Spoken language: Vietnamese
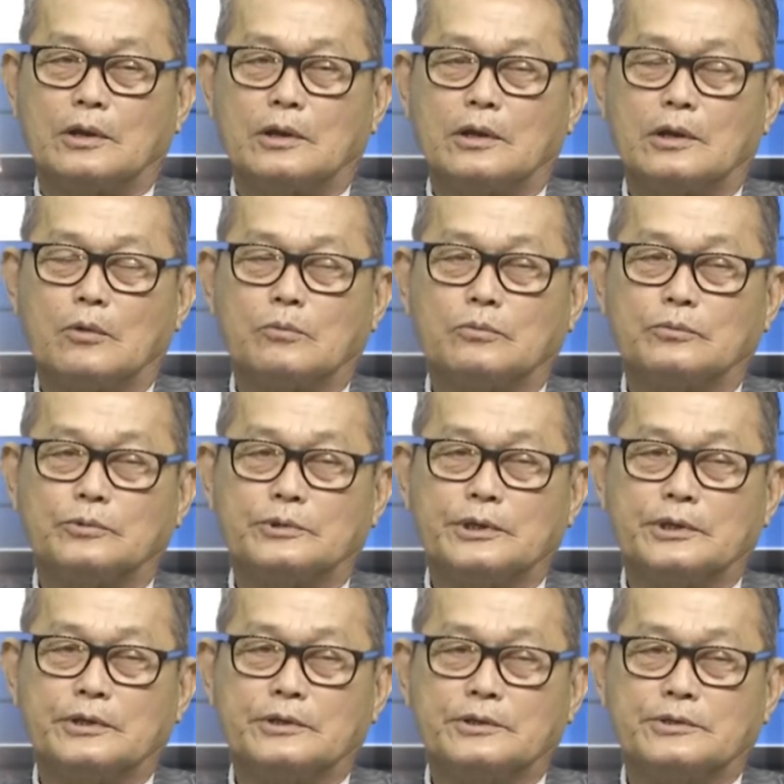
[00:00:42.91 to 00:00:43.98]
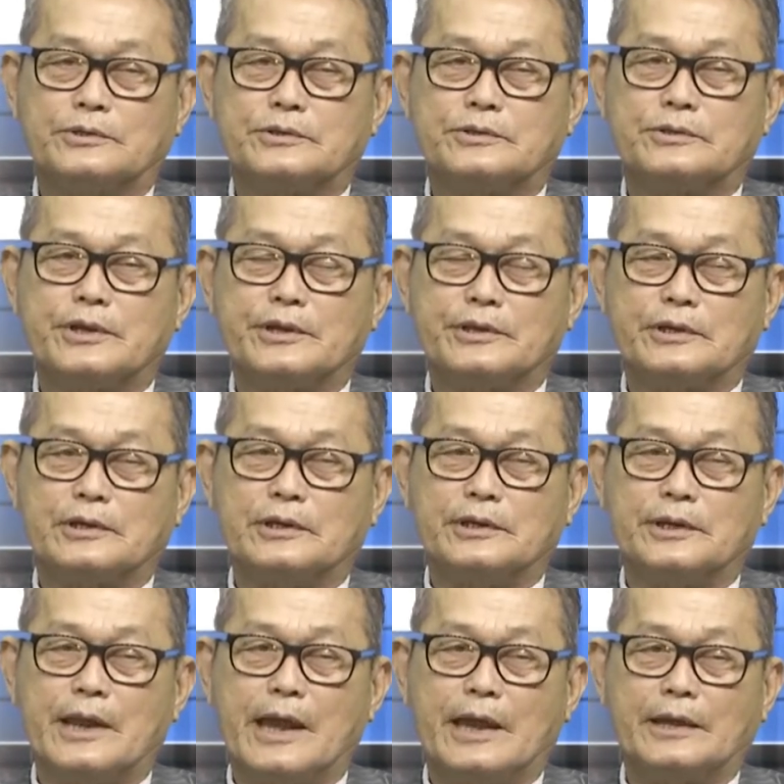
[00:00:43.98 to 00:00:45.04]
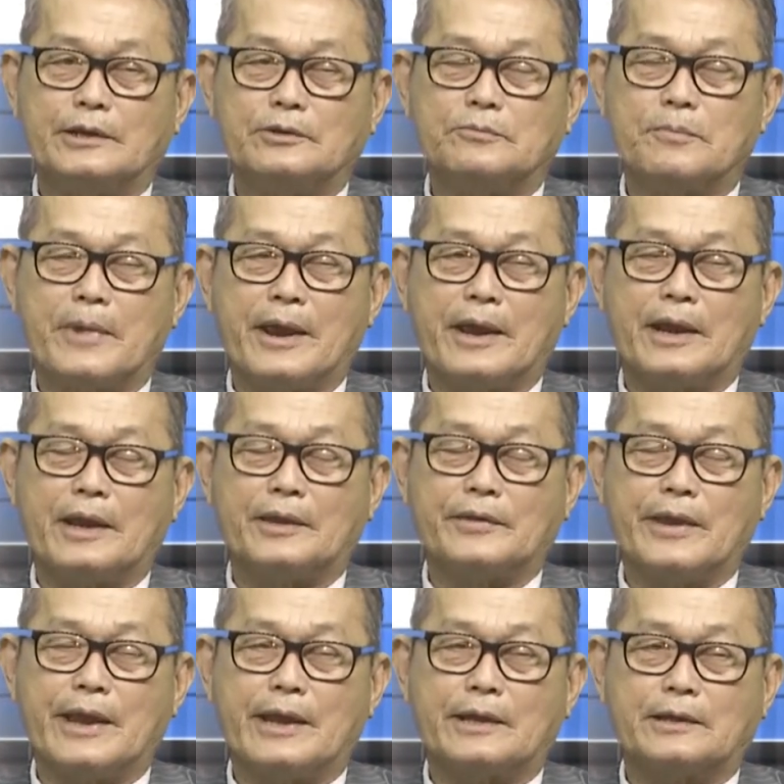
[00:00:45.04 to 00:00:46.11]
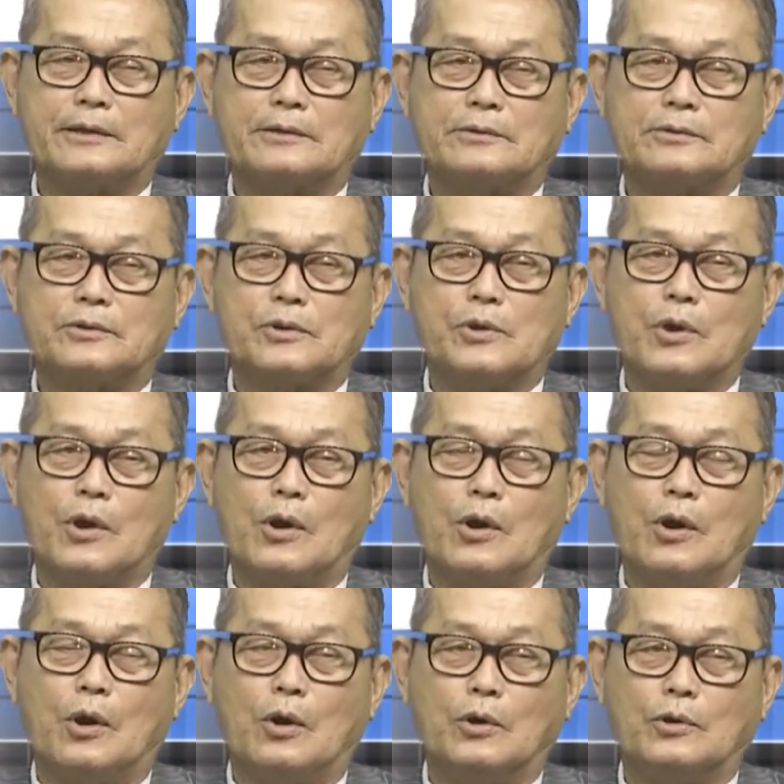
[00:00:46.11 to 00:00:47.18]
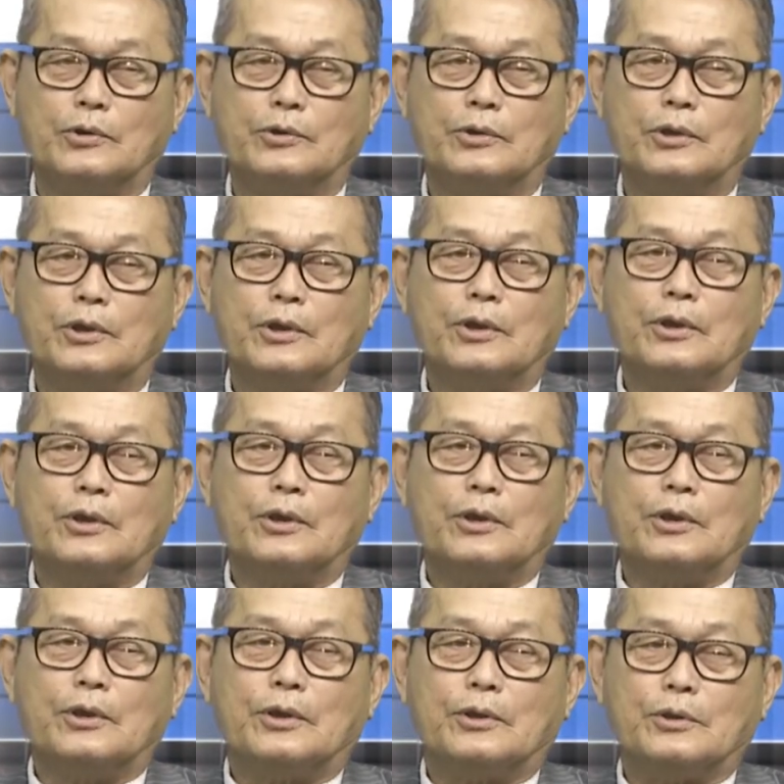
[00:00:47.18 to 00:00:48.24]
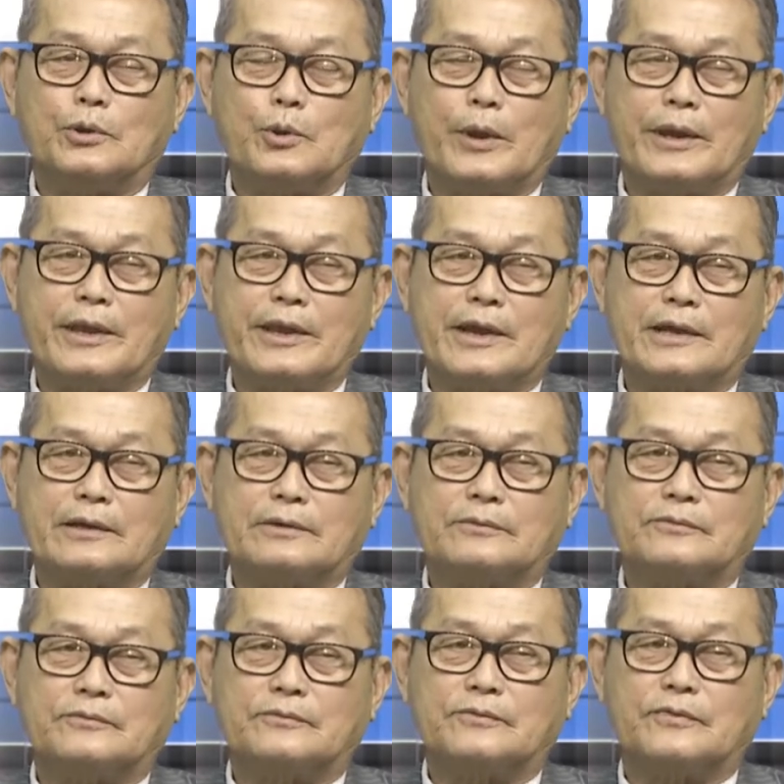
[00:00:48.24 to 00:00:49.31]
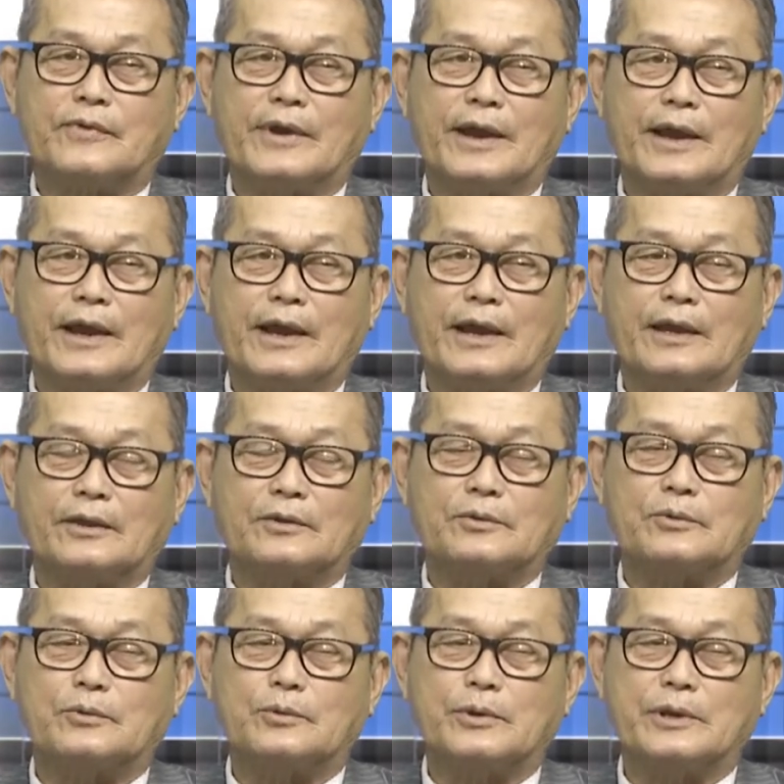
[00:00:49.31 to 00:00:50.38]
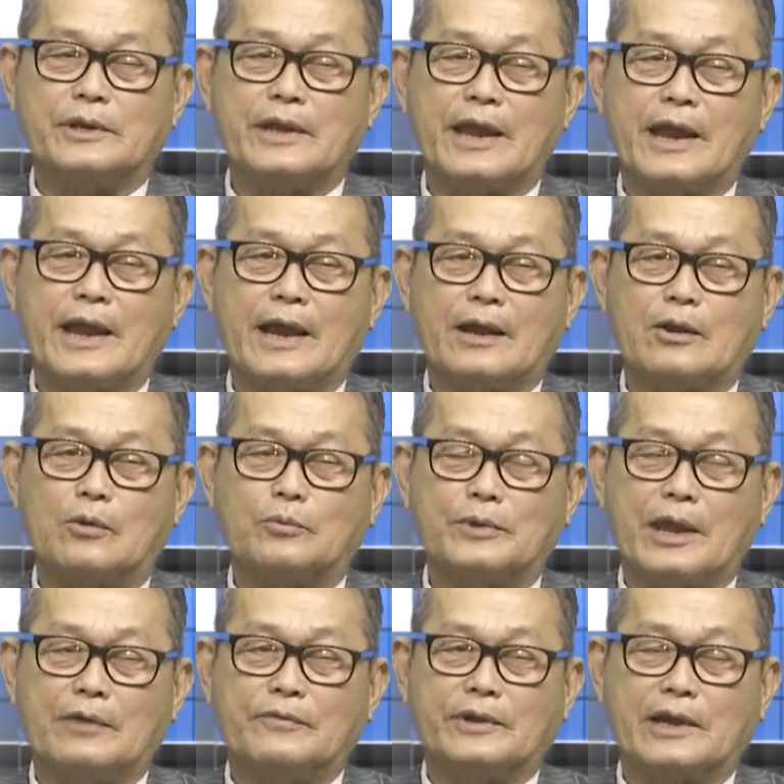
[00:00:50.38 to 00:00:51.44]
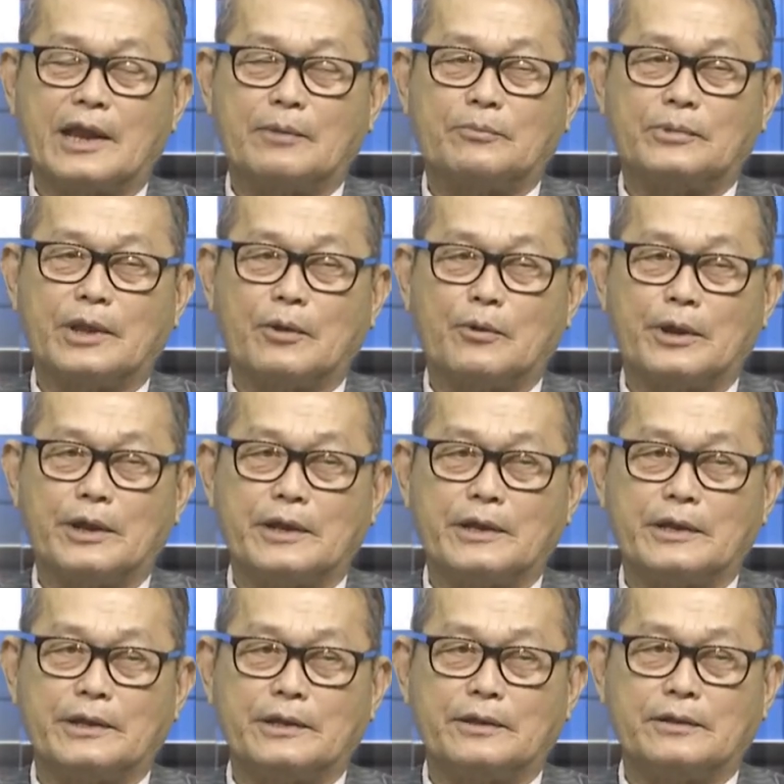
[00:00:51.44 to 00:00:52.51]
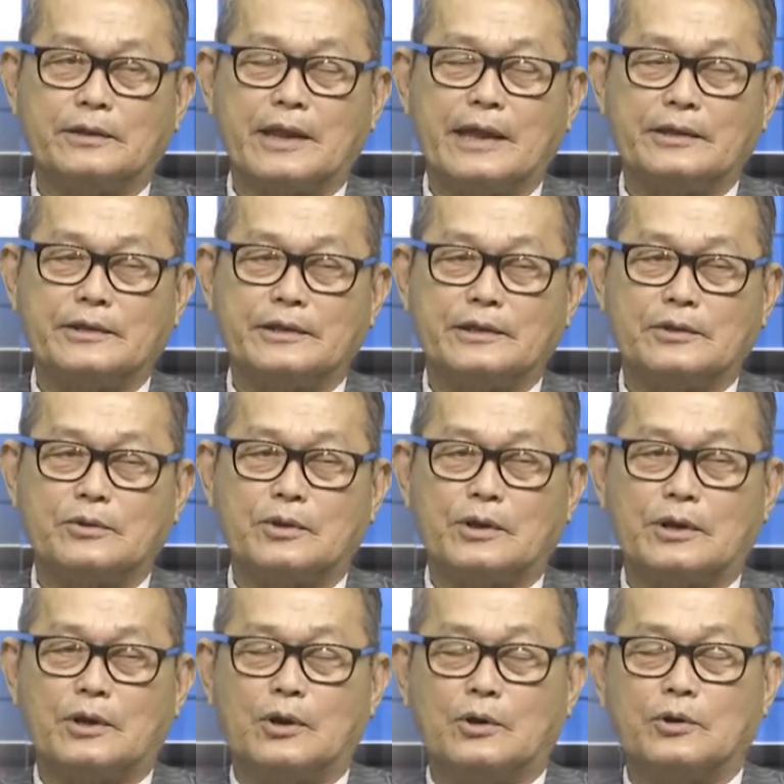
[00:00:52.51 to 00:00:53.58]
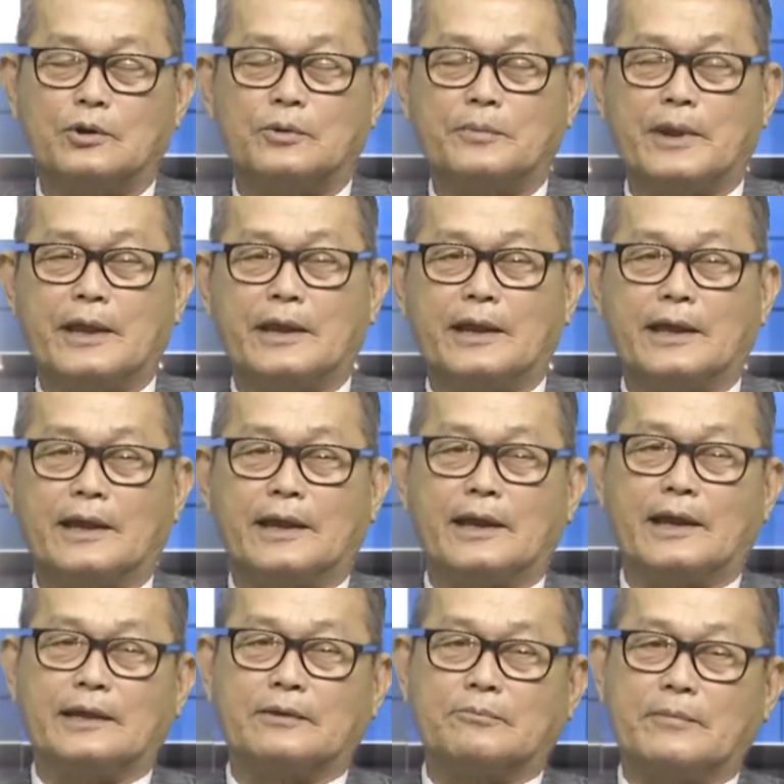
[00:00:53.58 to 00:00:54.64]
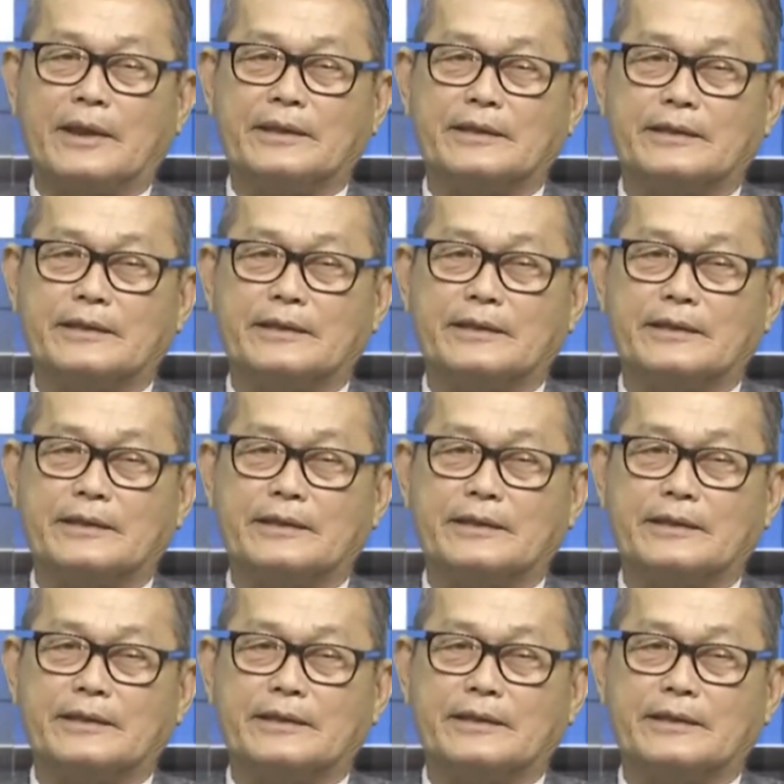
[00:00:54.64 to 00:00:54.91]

công trình xây dựng linh đài Đức Mẹ La Giang do hội doanh nhân và chuyên gia Công giáo Việt Nam tại Hoa Kỳ đại diện cho hội hôm nay là anh Mã Gia